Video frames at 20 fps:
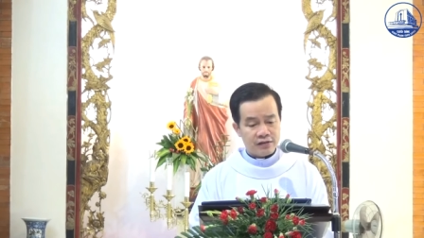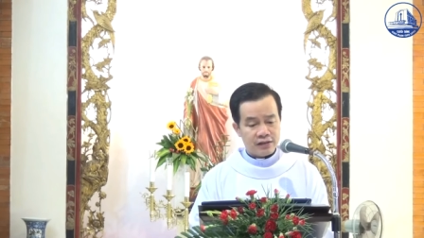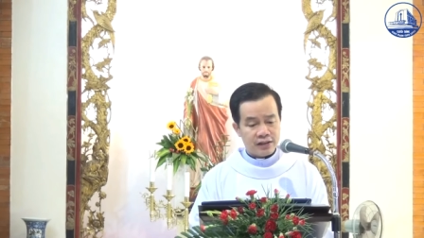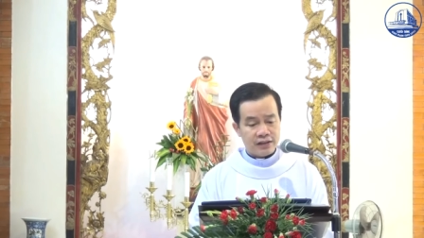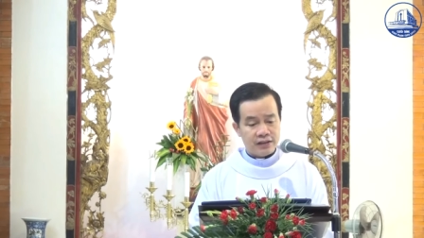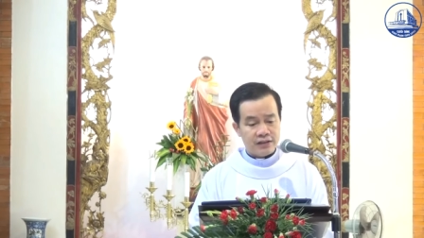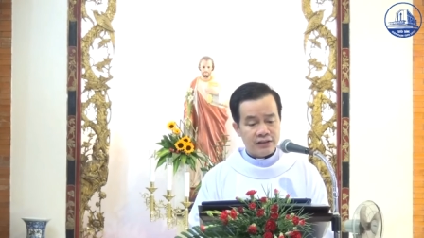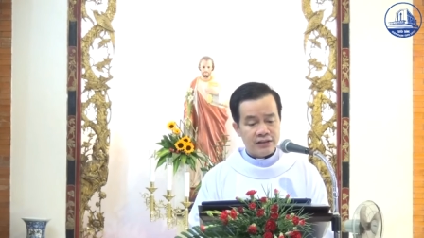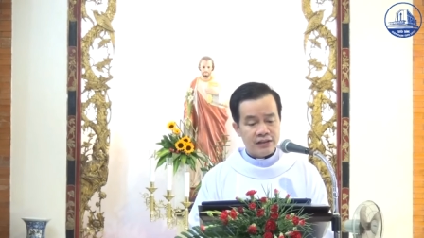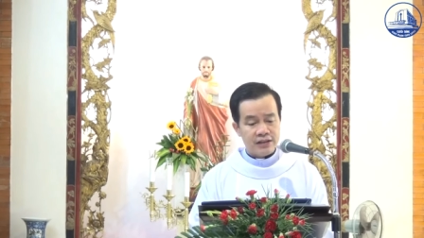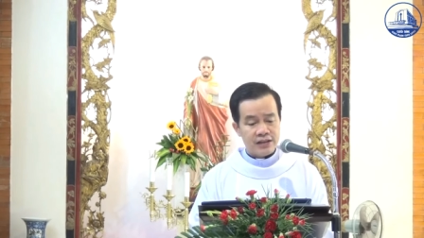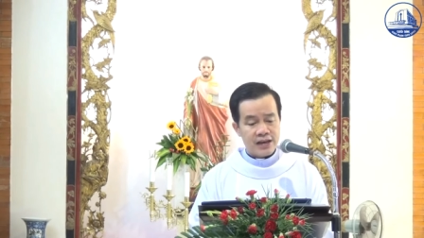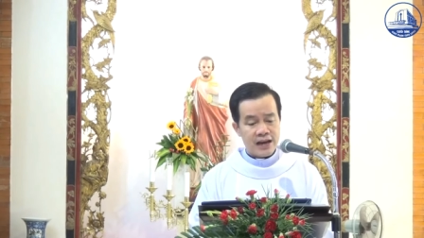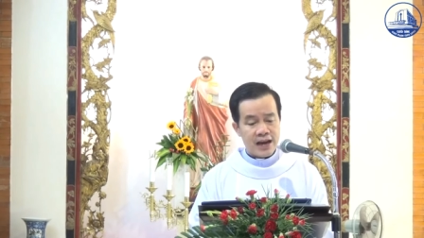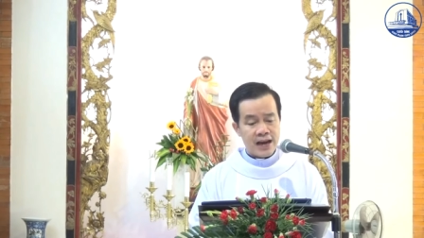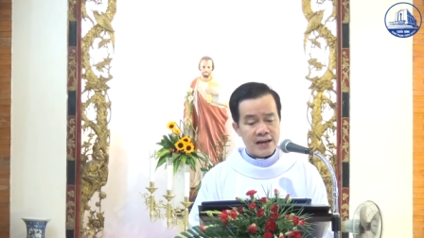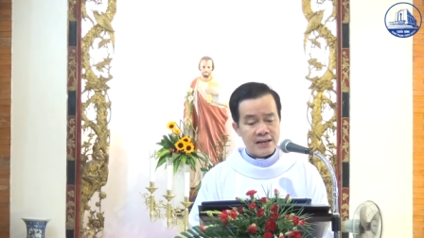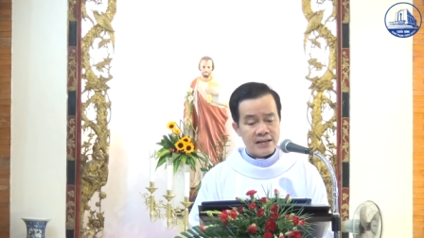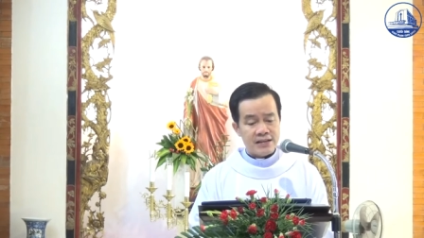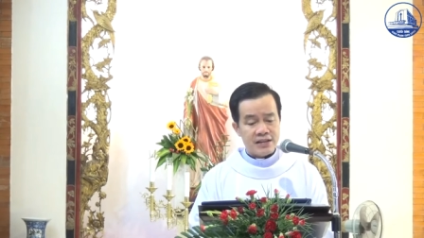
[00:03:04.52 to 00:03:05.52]
tự
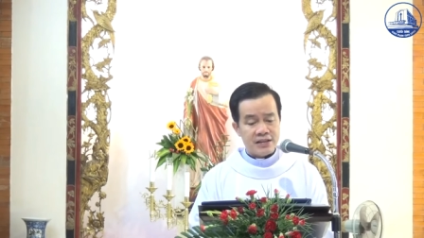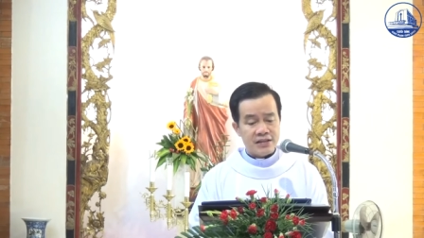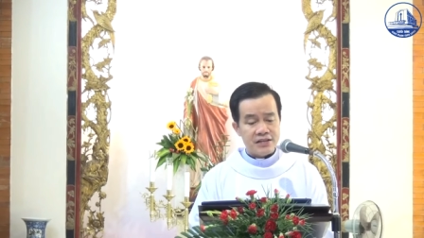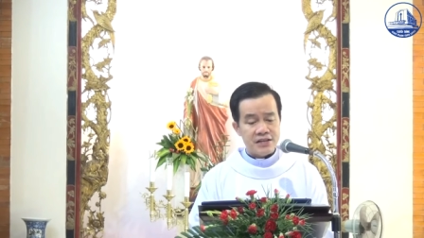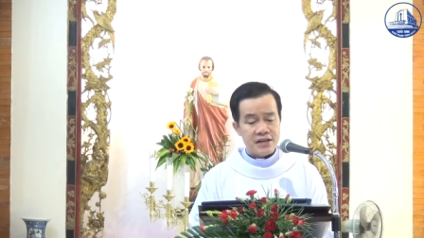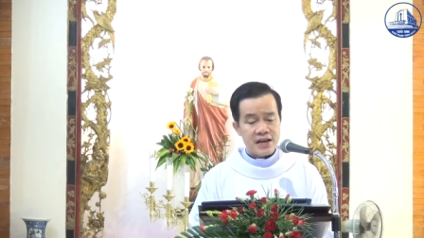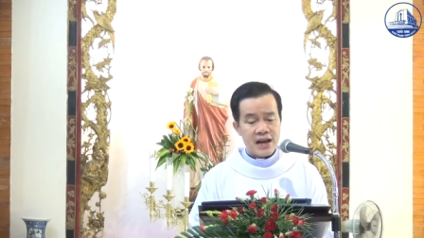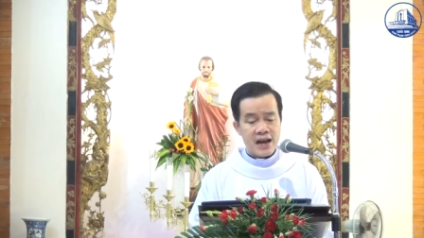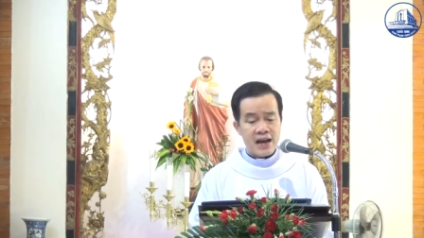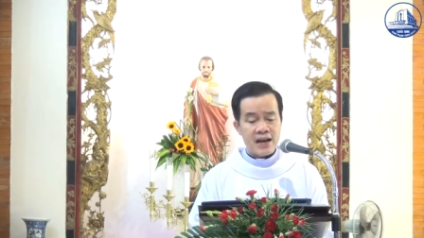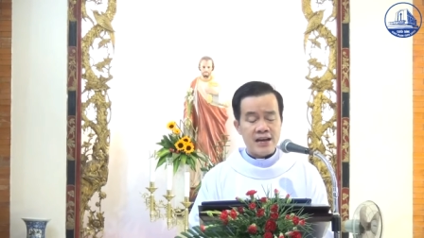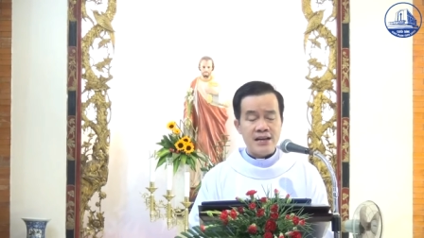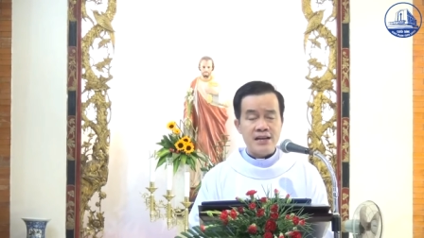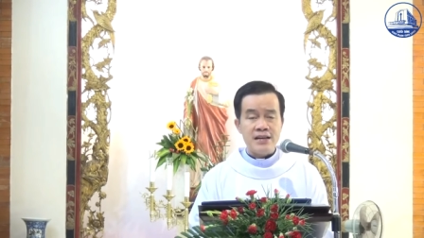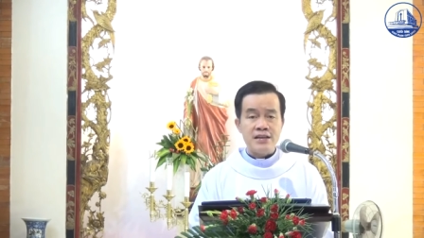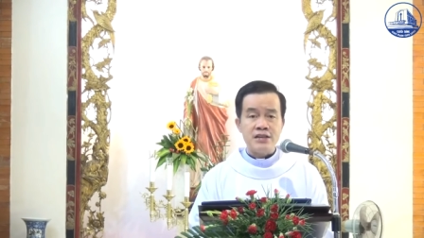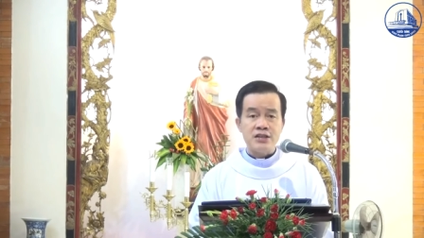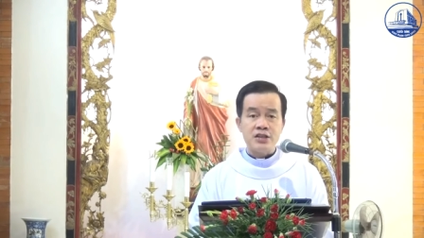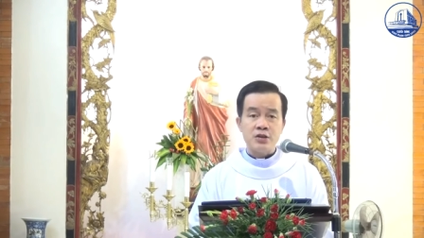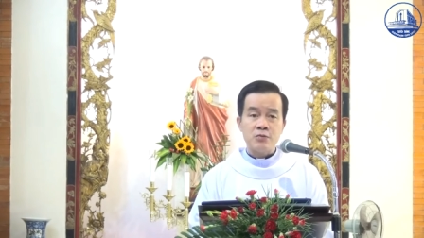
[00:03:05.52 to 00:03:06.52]
các chữ
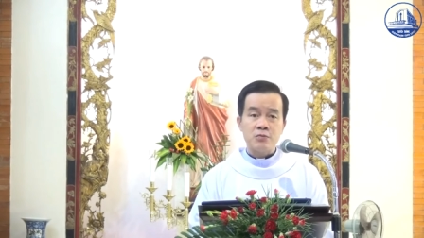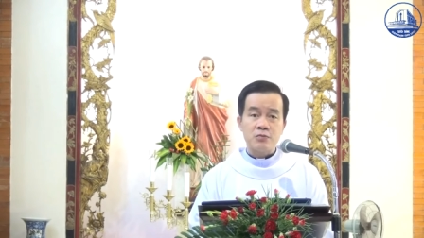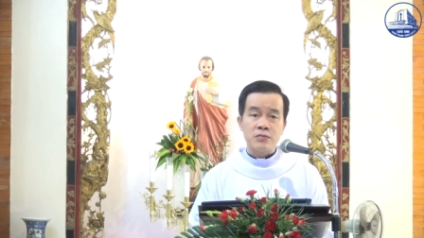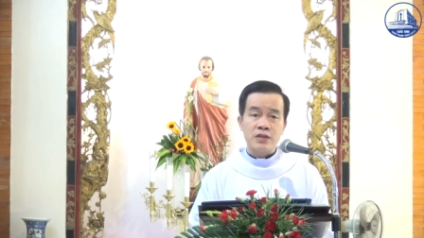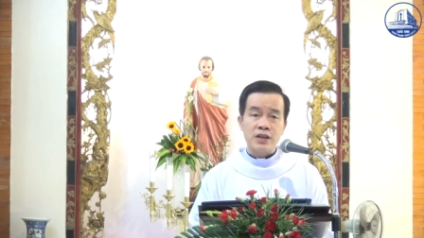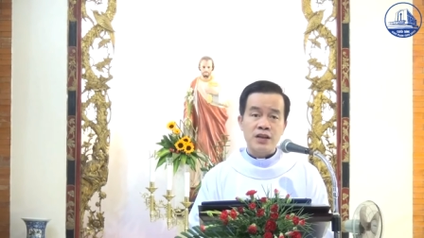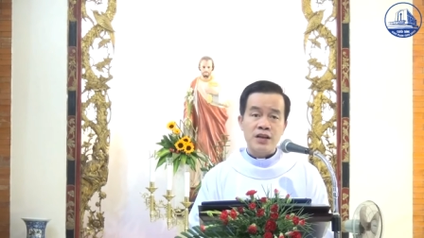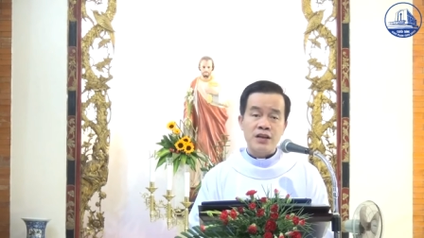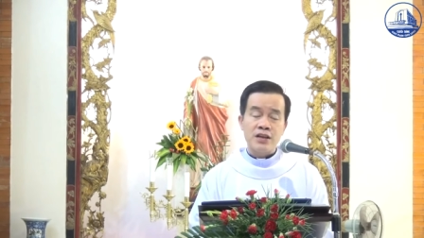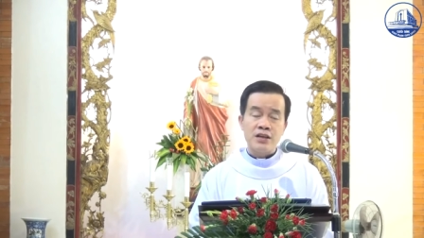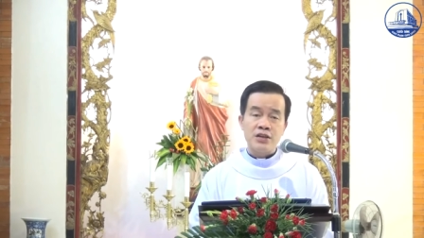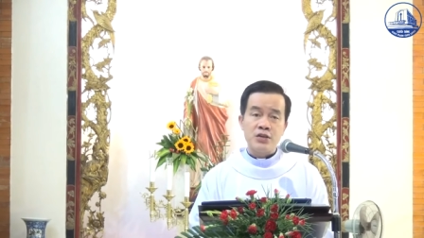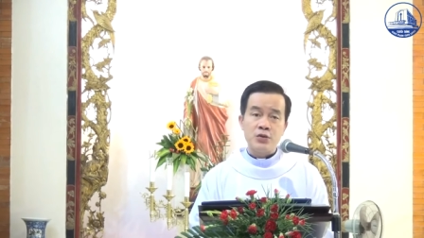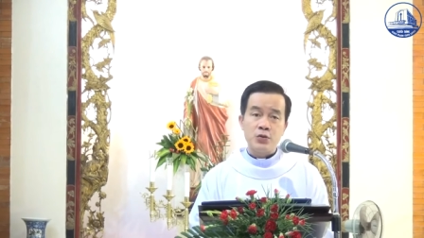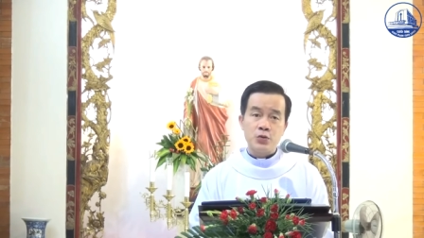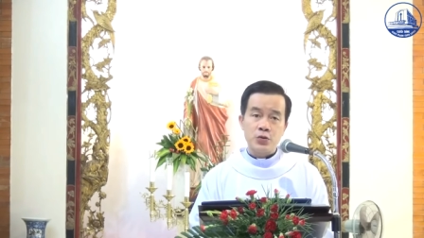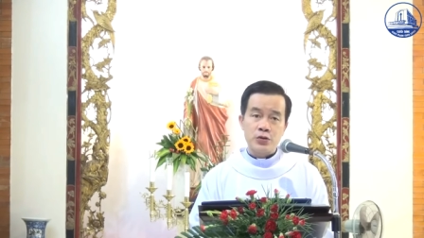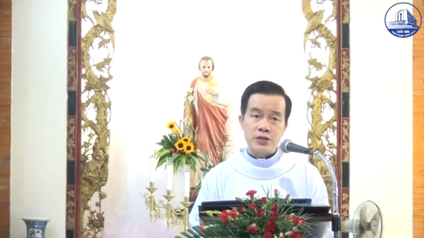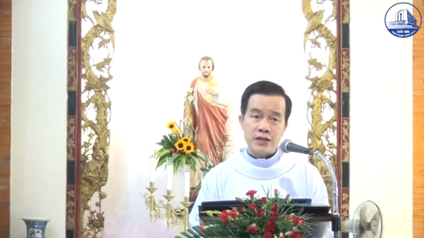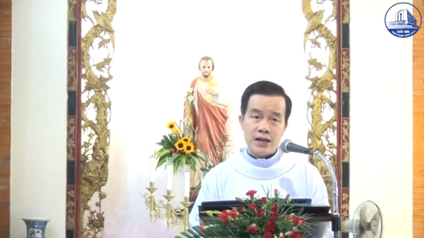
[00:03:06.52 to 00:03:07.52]
cái trong tên
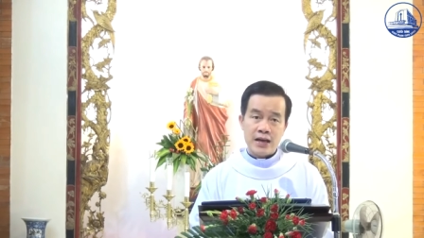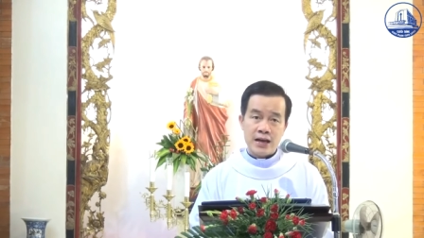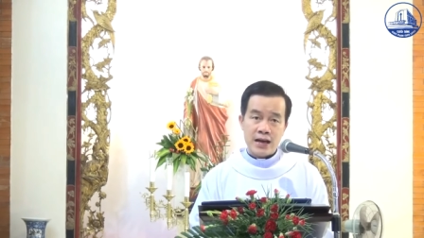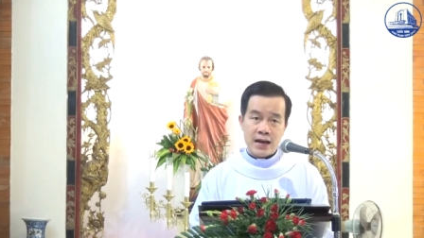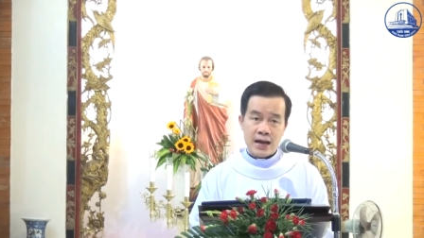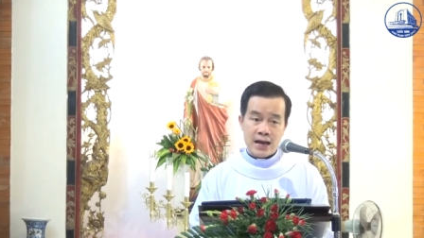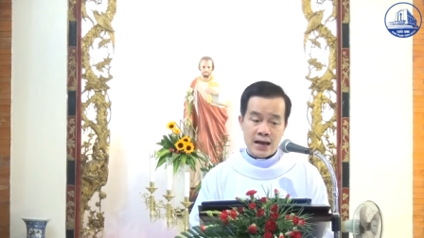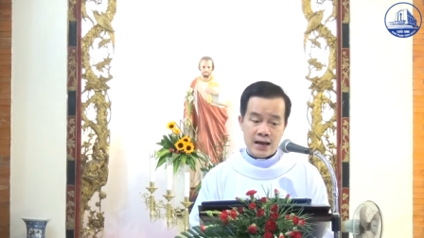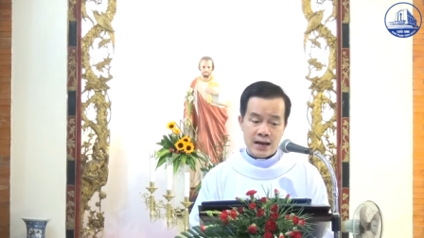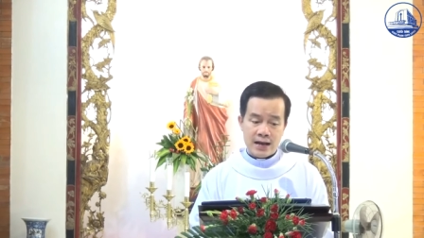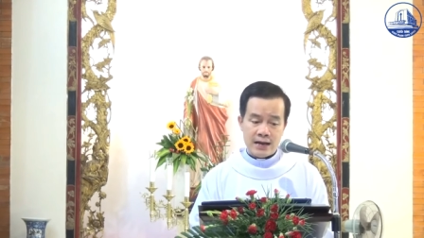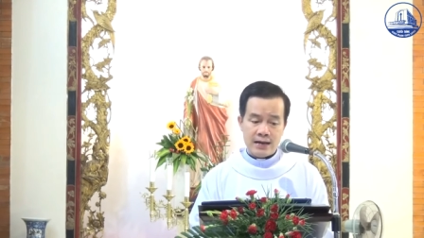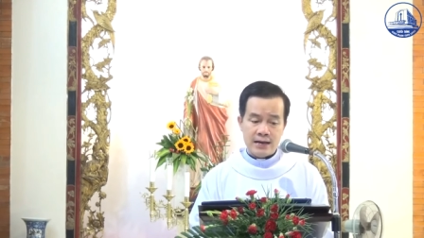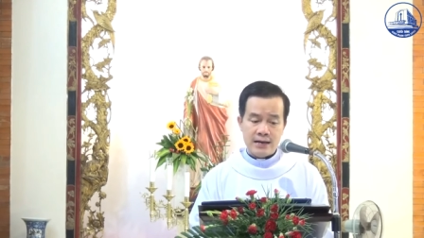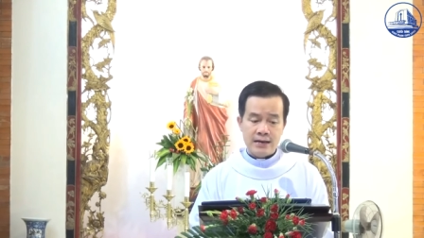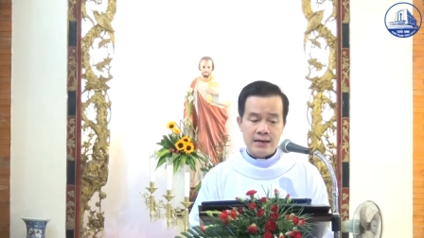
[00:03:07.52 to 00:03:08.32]
du xe là